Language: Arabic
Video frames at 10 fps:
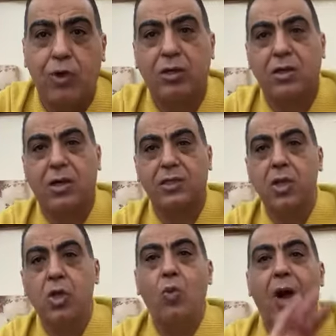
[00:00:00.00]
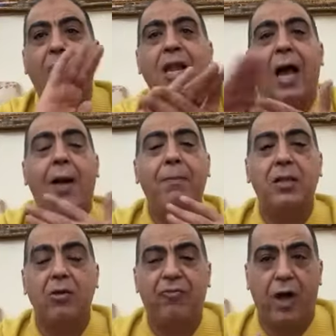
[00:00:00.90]
كره القدم والا
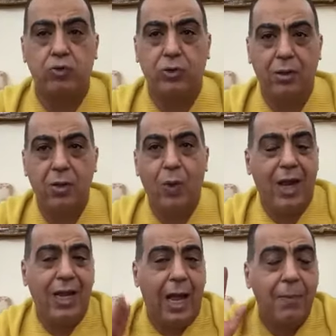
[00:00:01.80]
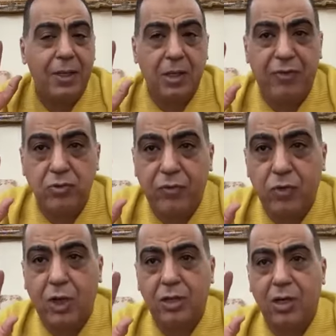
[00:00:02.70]
عمت الفوضى والا عمت الفوضى في
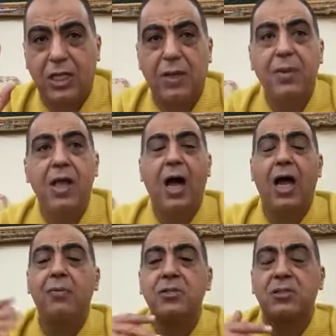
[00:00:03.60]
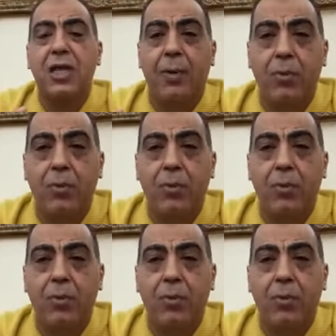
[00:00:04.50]
كره القدم المصريه